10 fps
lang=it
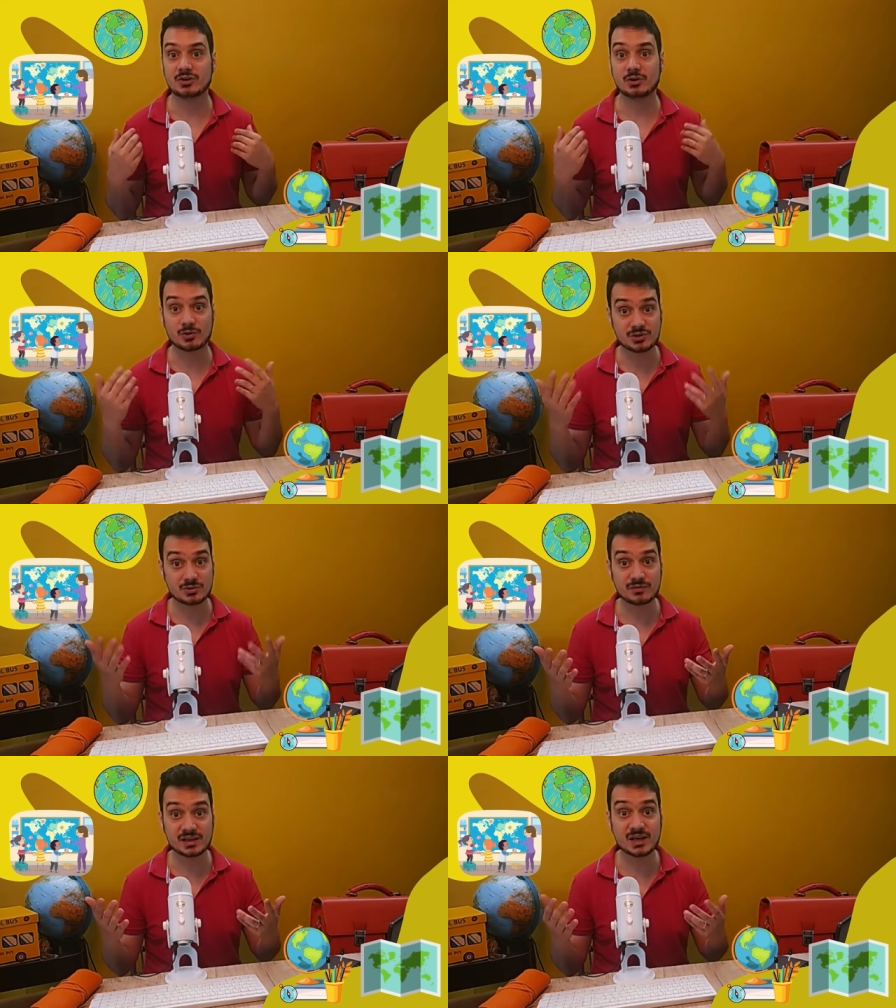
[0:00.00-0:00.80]
Io in
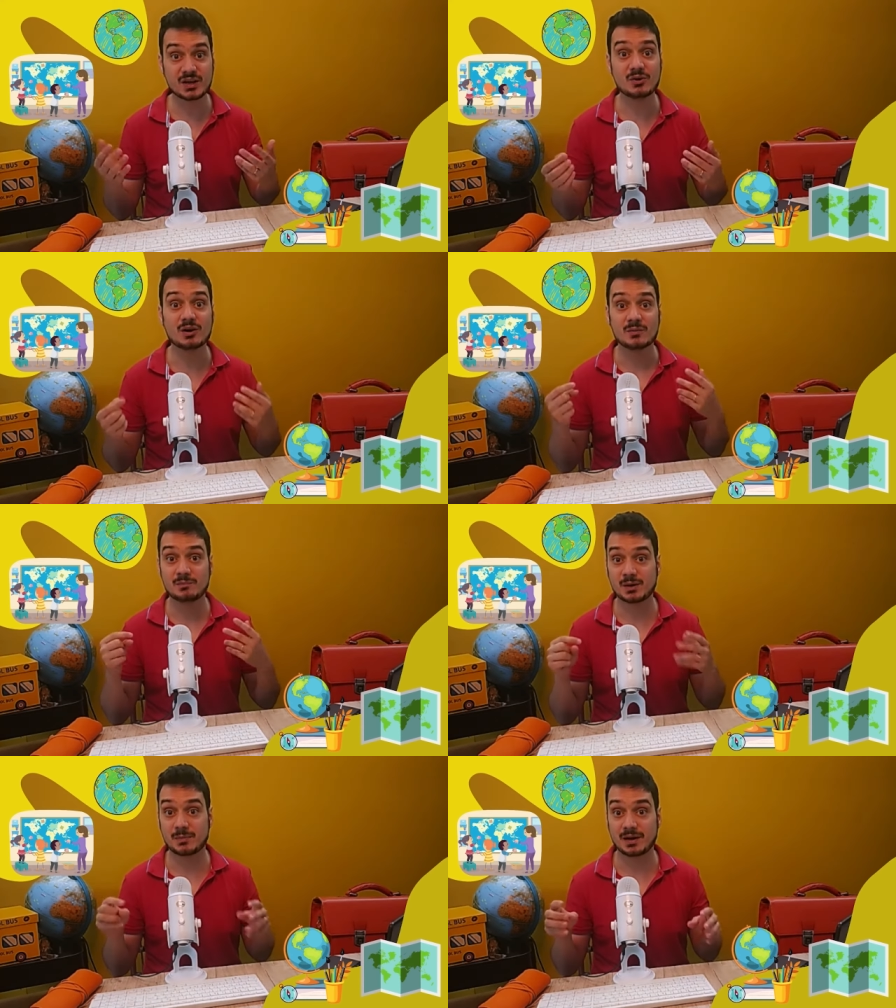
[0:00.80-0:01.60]
questo
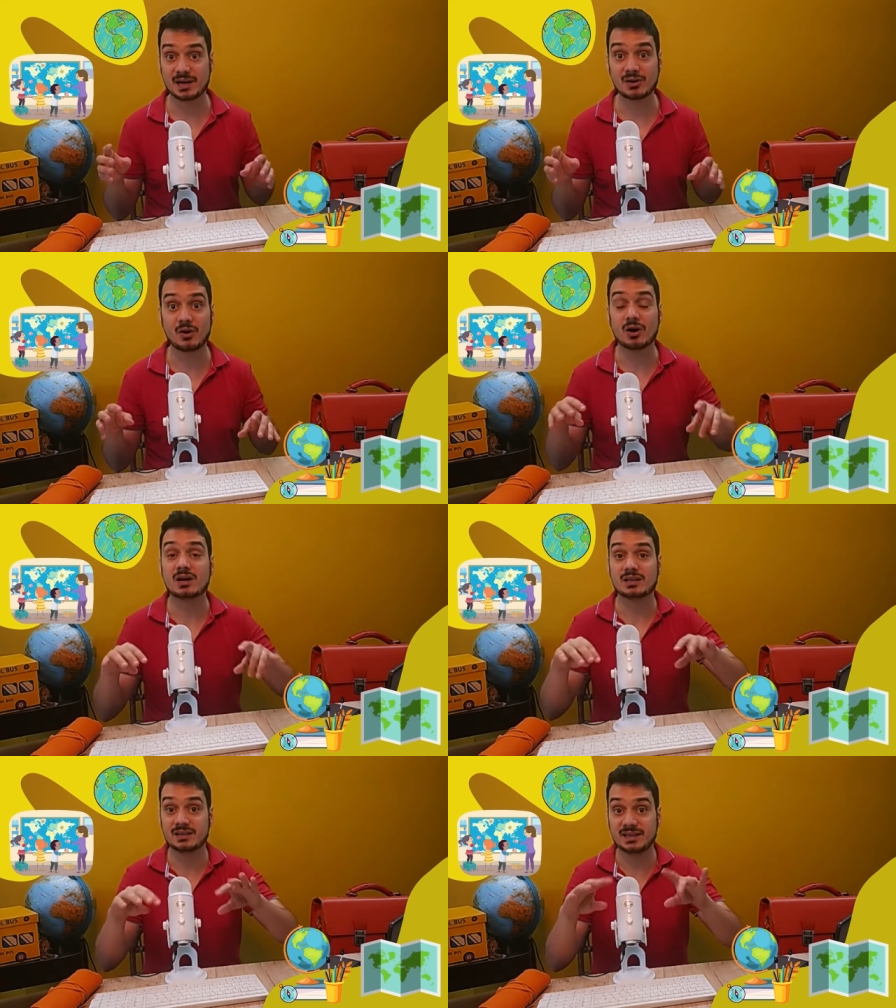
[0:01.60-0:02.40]
video
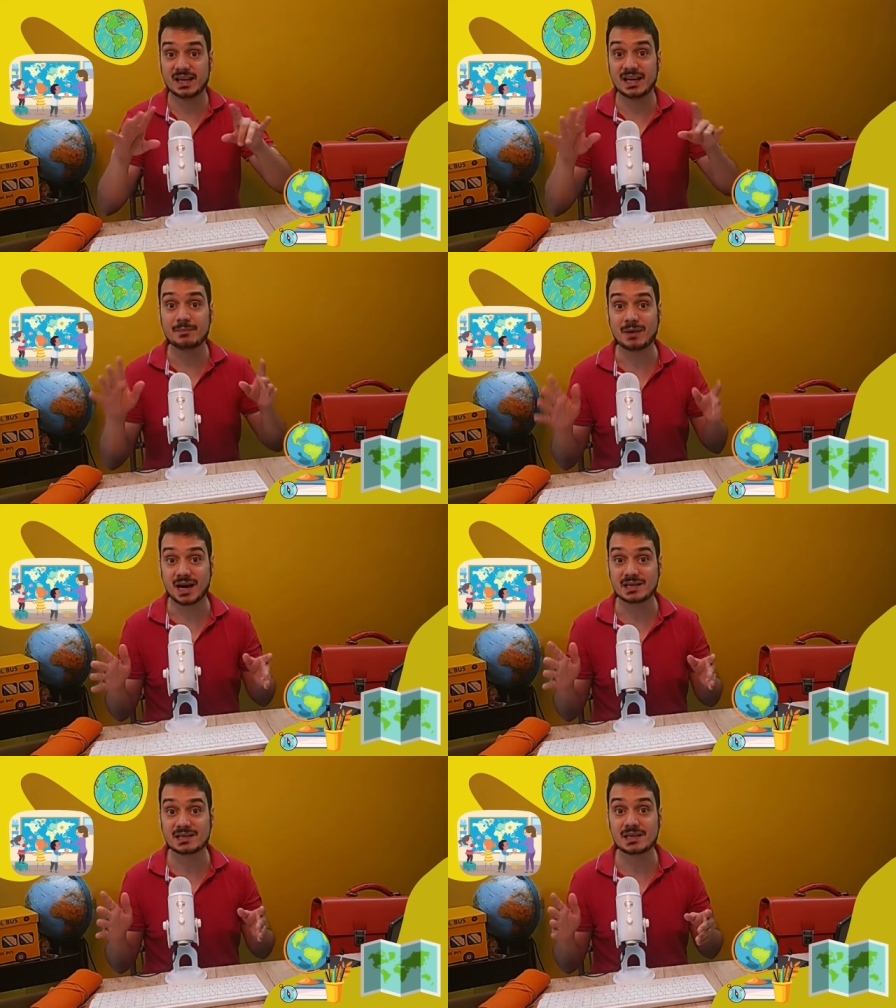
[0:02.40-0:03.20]
preparerò delle
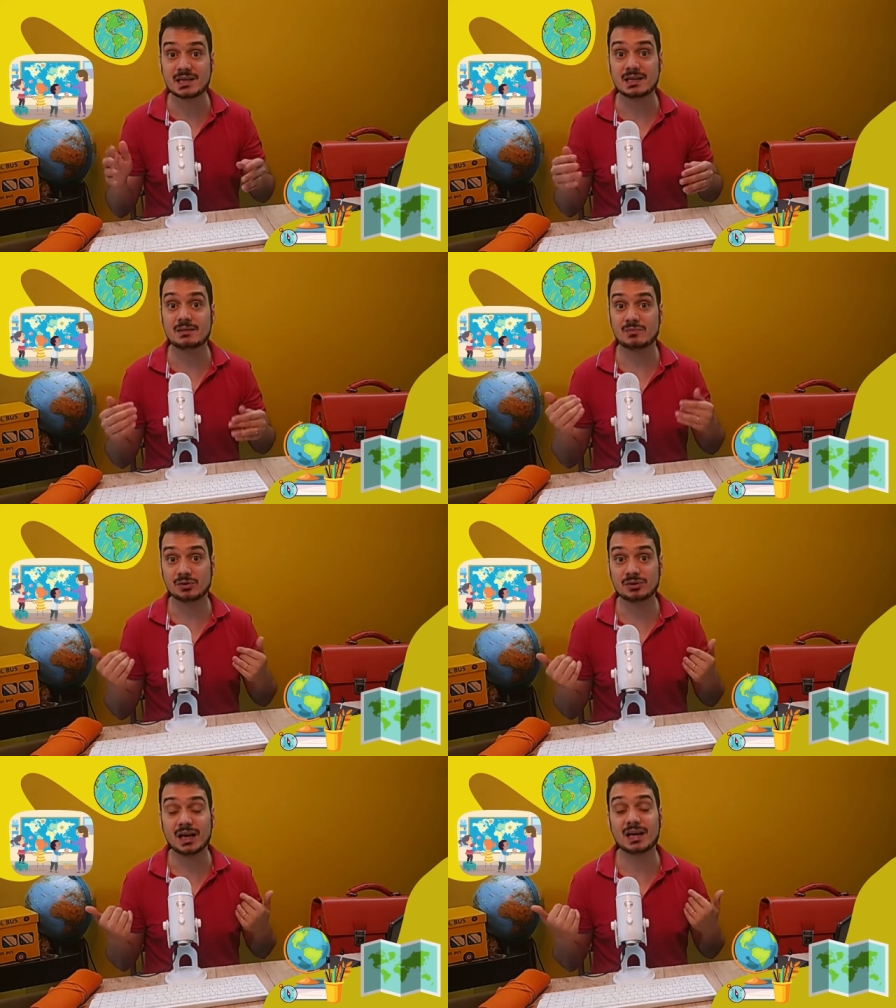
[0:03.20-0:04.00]
basi in
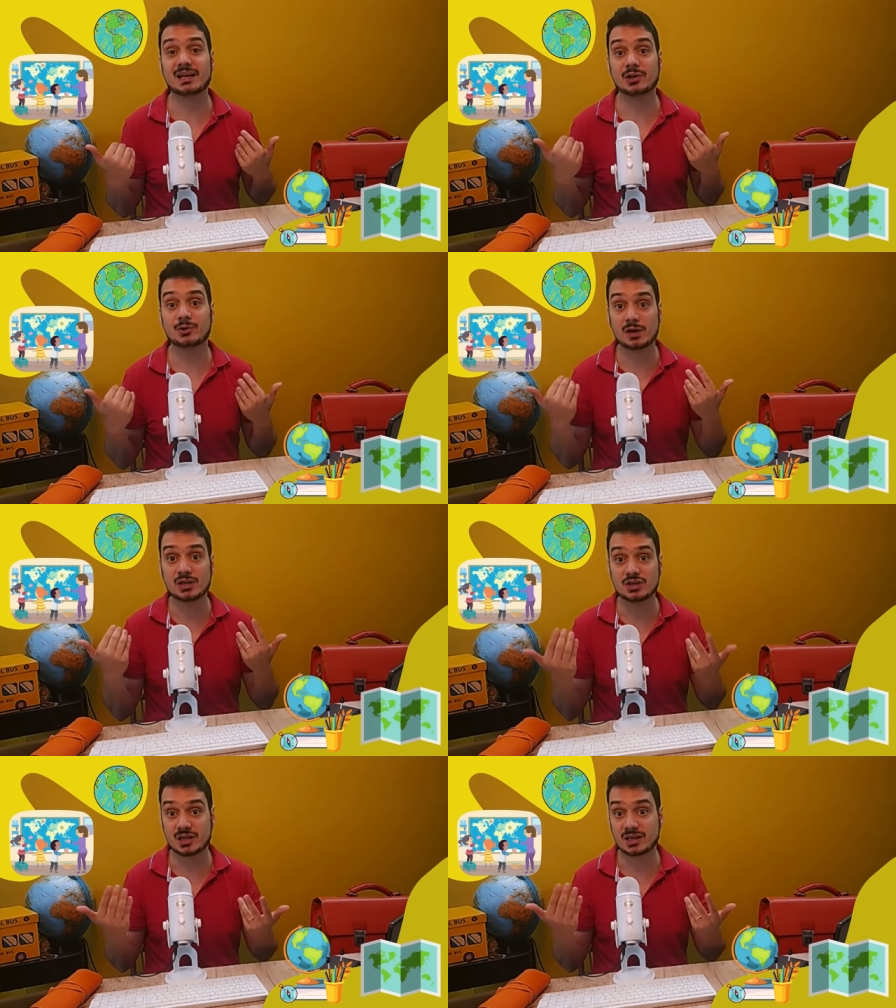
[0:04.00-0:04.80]
modo tale che la
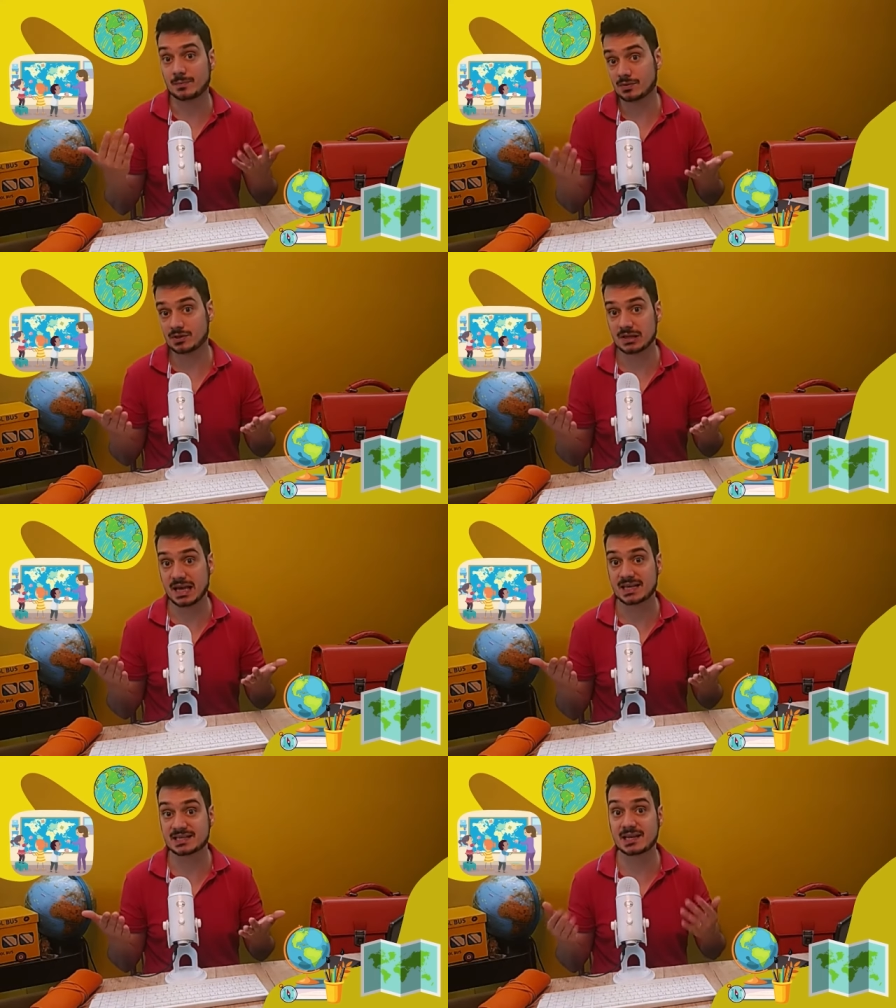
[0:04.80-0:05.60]
tua ricerca
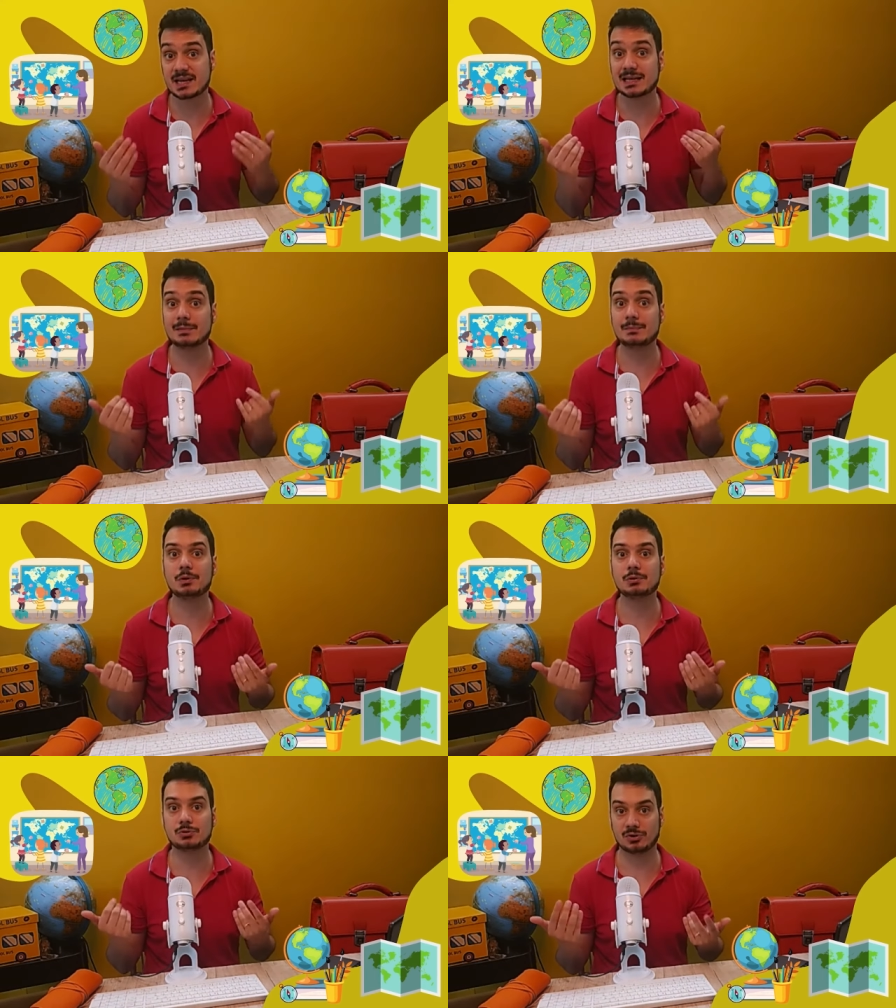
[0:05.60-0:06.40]
possa essere il
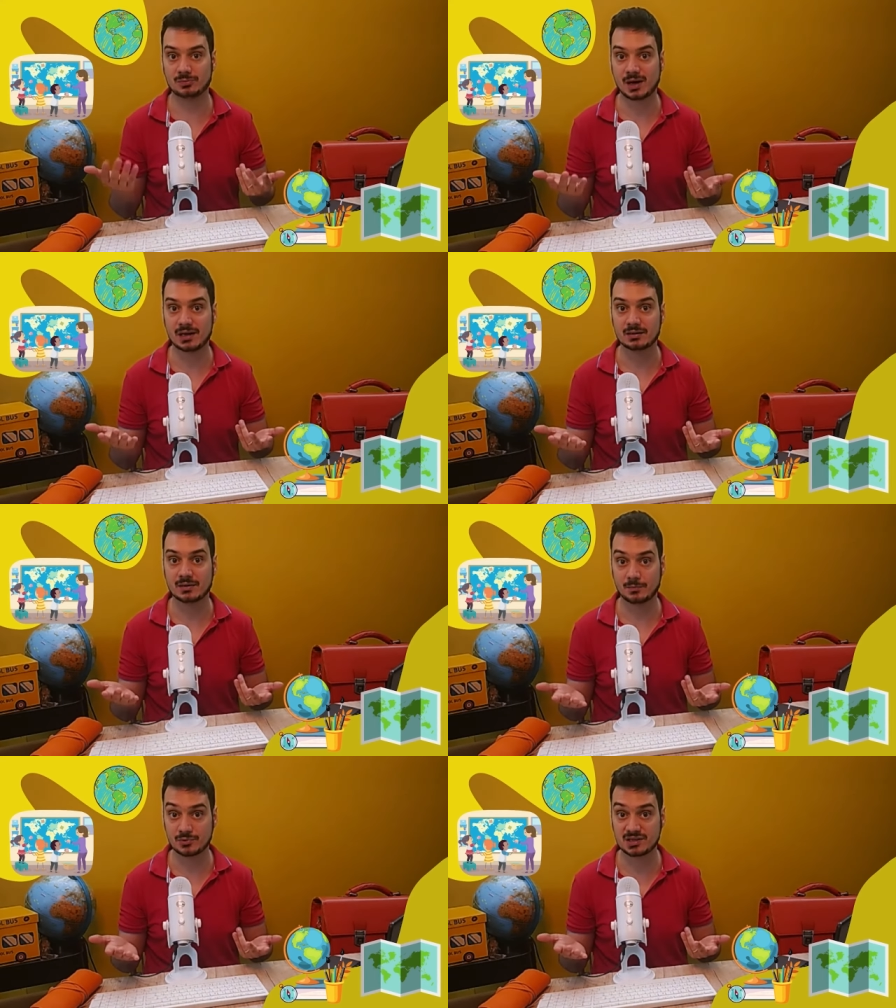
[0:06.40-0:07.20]
più autonoma
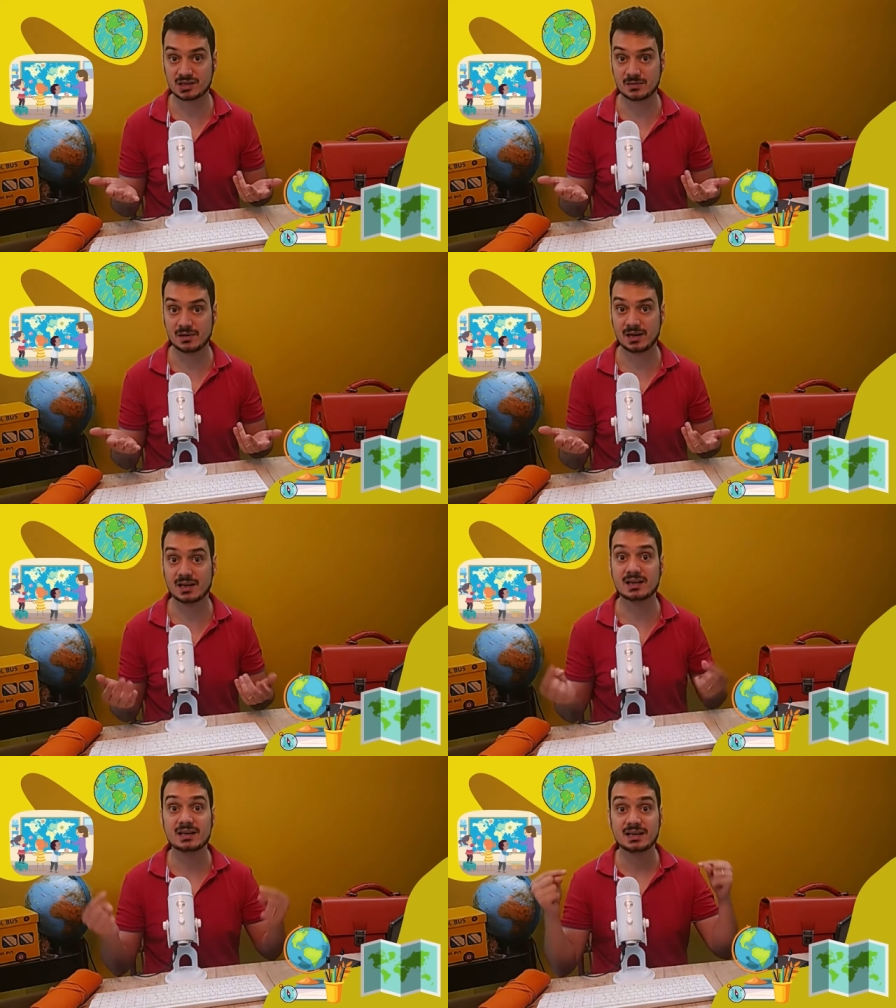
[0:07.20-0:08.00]

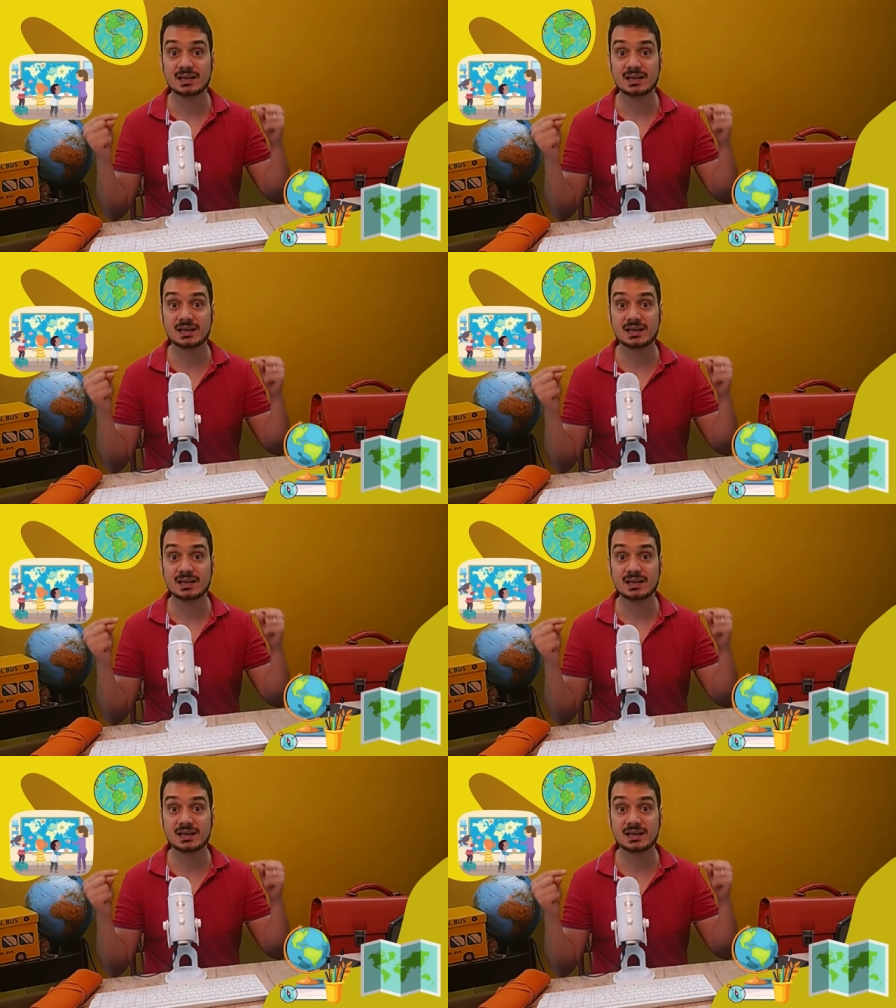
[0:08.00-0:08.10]
possibile.